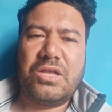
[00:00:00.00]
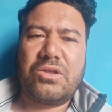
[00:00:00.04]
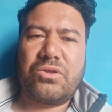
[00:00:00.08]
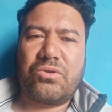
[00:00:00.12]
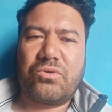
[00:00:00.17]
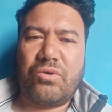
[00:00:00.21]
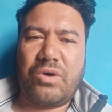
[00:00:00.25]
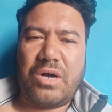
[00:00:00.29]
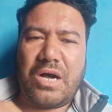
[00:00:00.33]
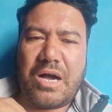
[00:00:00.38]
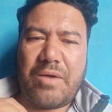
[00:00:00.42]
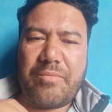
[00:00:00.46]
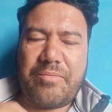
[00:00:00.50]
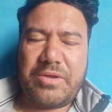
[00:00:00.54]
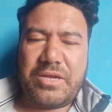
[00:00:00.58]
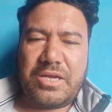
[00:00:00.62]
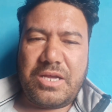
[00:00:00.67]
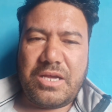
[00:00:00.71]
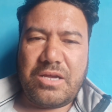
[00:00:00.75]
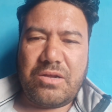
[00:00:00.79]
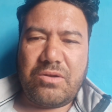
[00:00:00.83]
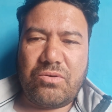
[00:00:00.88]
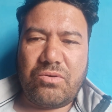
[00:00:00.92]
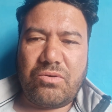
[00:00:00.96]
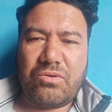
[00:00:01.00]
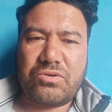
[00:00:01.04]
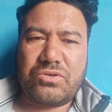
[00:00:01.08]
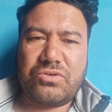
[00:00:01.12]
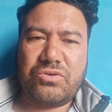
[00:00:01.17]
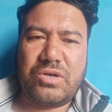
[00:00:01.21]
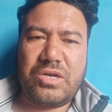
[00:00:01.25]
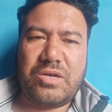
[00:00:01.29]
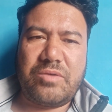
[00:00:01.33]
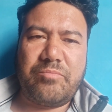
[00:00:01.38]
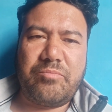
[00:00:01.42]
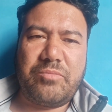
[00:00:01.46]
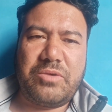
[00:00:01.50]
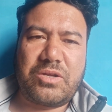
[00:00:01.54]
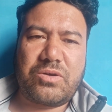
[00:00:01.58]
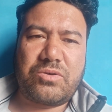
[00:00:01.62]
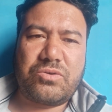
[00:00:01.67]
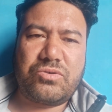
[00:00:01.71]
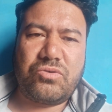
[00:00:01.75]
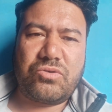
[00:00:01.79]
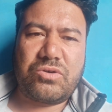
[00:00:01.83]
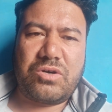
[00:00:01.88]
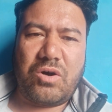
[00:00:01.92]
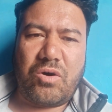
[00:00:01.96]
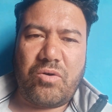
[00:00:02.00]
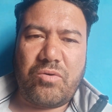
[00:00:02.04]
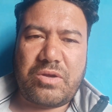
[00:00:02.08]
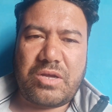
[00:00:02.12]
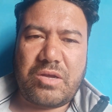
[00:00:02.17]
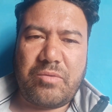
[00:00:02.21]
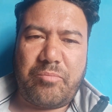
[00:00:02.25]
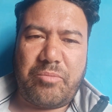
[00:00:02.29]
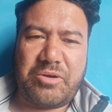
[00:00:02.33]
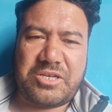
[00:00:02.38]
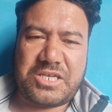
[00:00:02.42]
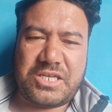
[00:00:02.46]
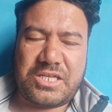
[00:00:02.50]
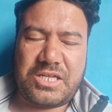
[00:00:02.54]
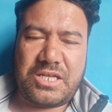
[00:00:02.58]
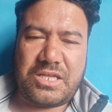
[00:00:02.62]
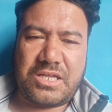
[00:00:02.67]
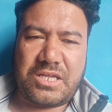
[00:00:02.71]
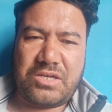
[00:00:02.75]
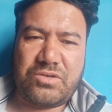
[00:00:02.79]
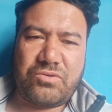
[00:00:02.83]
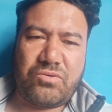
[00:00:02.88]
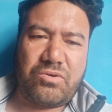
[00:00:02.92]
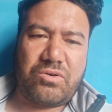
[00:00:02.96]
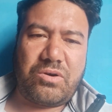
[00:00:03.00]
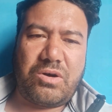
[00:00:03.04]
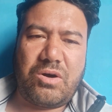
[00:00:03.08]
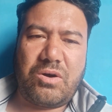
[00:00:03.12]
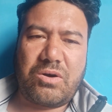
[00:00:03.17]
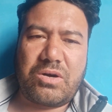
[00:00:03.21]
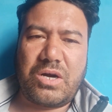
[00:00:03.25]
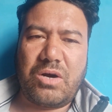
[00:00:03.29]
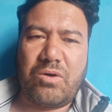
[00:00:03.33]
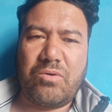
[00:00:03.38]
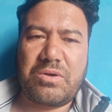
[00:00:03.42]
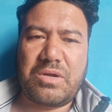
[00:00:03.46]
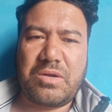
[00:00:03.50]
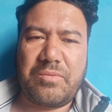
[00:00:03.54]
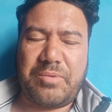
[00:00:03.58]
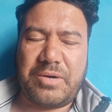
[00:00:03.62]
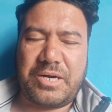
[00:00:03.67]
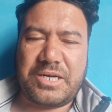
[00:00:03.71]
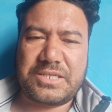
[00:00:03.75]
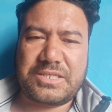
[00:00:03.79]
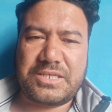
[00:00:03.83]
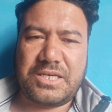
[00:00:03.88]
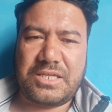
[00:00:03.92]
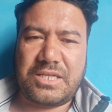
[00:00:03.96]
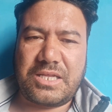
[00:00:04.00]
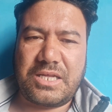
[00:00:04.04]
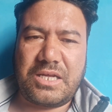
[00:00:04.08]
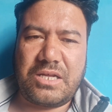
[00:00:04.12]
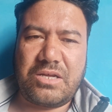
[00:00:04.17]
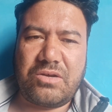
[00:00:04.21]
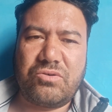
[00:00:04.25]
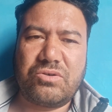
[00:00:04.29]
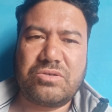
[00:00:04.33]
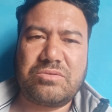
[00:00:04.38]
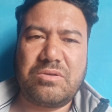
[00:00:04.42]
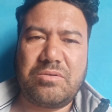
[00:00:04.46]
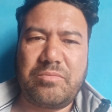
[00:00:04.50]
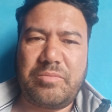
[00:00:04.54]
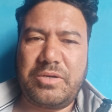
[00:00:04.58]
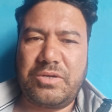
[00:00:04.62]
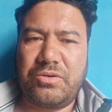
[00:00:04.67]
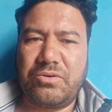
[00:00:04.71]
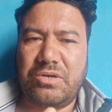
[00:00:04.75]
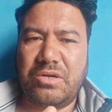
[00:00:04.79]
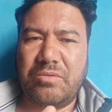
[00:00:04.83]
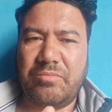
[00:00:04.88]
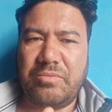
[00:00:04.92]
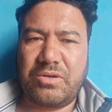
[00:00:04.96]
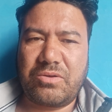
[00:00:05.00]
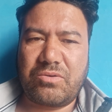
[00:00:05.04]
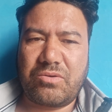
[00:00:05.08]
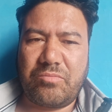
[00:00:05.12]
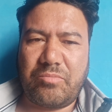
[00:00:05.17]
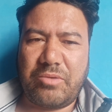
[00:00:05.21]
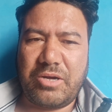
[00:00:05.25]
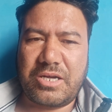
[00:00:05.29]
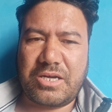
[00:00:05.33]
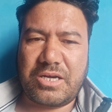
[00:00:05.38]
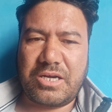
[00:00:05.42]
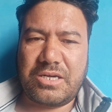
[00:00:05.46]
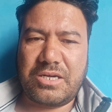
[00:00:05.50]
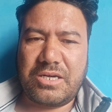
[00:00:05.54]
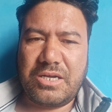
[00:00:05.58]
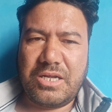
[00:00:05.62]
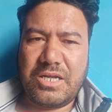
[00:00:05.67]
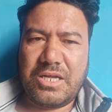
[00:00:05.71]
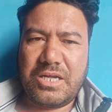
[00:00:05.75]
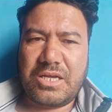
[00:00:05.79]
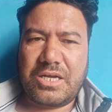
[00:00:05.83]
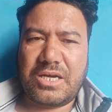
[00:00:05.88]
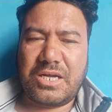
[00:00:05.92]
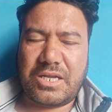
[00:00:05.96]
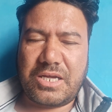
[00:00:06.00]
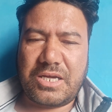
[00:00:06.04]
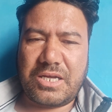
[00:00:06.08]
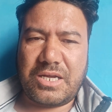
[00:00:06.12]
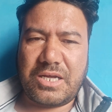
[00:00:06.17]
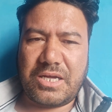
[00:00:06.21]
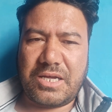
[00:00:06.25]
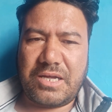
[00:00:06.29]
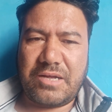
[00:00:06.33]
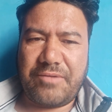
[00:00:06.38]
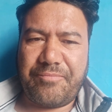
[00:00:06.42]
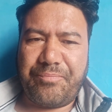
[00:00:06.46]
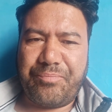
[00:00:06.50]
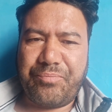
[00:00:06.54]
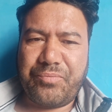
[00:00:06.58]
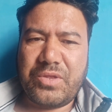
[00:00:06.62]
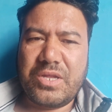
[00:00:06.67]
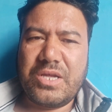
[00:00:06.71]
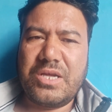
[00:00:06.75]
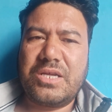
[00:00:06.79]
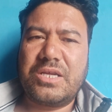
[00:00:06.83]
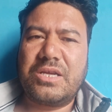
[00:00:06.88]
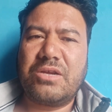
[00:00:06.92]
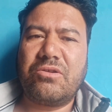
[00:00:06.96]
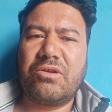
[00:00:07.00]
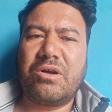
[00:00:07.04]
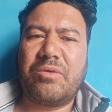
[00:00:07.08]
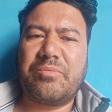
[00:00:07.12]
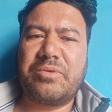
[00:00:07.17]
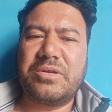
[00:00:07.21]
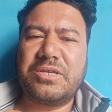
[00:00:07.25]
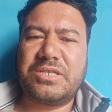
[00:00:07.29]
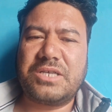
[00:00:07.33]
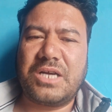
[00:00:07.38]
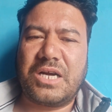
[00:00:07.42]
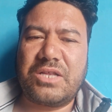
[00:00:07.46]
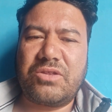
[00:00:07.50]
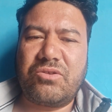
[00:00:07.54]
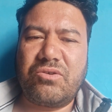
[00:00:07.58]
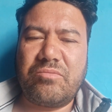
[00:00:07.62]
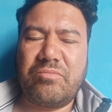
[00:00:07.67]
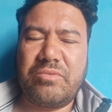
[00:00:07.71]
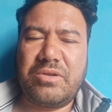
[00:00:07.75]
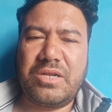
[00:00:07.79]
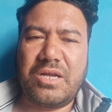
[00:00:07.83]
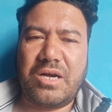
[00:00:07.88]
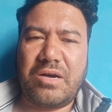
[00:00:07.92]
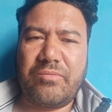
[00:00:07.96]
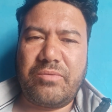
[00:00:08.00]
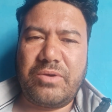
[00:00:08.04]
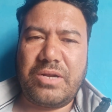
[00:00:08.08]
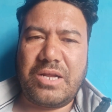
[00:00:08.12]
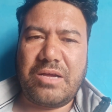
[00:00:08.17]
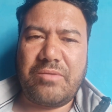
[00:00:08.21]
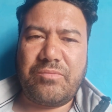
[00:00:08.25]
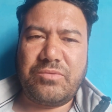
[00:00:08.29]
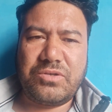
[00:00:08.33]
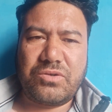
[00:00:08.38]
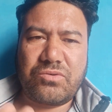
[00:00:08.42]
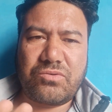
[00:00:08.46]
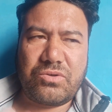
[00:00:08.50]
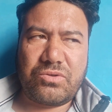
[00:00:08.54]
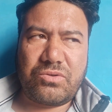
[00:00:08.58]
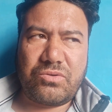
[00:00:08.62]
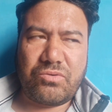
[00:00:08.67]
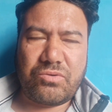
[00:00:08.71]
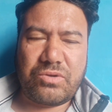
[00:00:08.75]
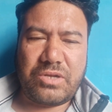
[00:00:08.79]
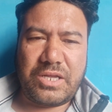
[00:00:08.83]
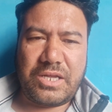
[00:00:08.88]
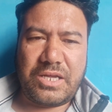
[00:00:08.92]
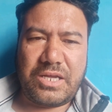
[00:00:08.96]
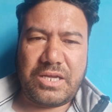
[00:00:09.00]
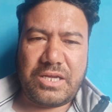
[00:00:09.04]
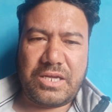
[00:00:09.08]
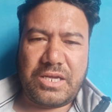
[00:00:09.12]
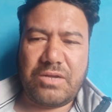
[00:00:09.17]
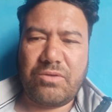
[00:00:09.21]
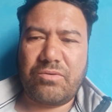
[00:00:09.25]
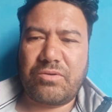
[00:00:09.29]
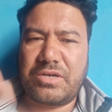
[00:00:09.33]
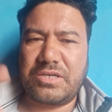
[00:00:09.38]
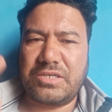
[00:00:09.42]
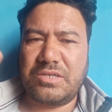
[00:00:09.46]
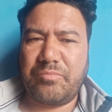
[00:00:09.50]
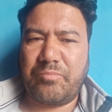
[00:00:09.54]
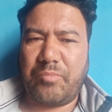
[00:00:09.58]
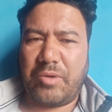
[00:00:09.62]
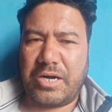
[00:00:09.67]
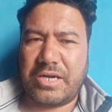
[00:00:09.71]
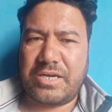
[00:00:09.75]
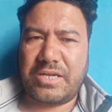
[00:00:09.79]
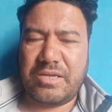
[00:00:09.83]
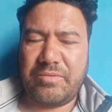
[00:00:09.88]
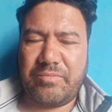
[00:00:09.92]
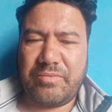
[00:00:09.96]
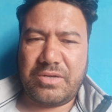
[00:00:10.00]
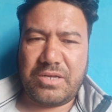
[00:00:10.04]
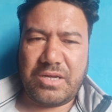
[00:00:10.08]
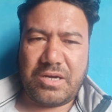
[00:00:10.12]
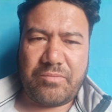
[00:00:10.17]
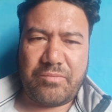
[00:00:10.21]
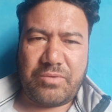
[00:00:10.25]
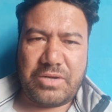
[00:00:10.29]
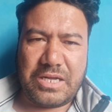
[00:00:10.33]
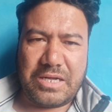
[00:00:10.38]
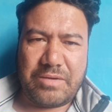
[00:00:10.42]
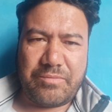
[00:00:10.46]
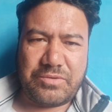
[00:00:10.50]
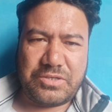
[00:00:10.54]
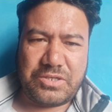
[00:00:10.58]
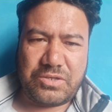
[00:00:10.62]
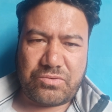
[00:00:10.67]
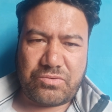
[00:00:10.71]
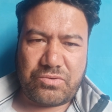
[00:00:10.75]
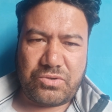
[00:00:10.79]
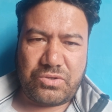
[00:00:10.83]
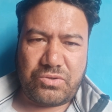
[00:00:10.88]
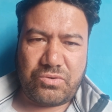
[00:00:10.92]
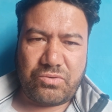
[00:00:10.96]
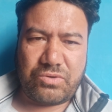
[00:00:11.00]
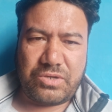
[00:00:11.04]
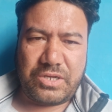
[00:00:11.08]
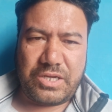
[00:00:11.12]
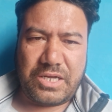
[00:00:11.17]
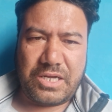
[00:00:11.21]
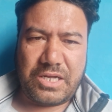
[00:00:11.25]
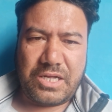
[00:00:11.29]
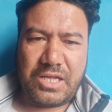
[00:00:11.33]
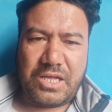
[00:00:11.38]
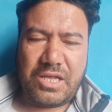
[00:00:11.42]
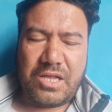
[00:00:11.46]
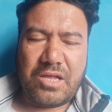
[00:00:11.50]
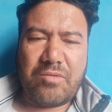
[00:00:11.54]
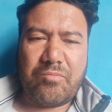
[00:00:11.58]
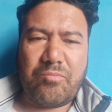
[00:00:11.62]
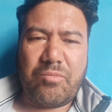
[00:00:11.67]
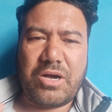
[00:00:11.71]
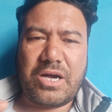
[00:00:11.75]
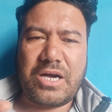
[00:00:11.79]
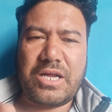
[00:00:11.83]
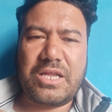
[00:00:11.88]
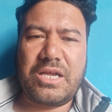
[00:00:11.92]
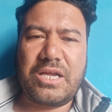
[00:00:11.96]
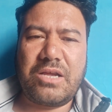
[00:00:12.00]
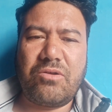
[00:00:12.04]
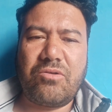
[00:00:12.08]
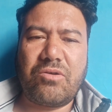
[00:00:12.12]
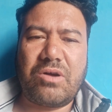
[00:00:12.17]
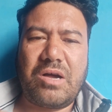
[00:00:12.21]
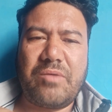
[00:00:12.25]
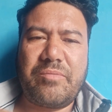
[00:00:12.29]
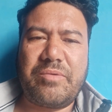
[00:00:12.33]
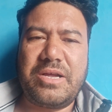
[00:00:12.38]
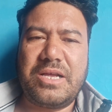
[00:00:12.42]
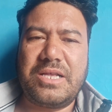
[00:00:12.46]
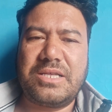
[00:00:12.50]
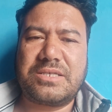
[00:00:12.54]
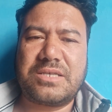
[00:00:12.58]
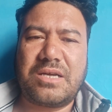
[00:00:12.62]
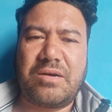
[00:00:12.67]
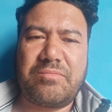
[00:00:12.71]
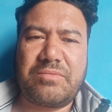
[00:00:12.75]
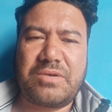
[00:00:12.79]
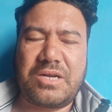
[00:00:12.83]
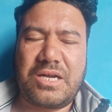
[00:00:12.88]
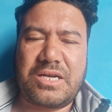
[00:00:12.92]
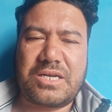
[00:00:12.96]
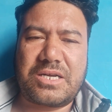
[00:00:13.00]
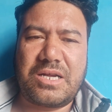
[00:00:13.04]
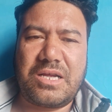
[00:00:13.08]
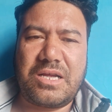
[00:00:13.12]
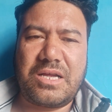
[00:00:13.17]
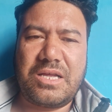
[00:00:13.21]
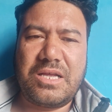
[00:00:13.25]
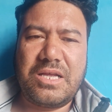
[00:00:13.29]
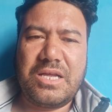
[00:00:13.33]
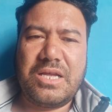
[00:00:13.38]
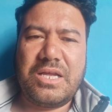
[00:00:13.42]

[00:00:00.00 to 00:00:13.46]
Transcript: तो अब ये लोग जो है मेरे को जो गाँव के बचत आता है जो गाँव के फंड्स आता है उसमें भी इन्होंने मेरे को बाइकाट करके रखा है ये लोग अपनी शादियों में ना बुलाए मुझे कोई दुख नहीं ये लोग किसी पार्टी में ना बुलाए मुझे कोई दुख नहीं मगर ये लोग अभी इल्ज़ाम डाल रहा है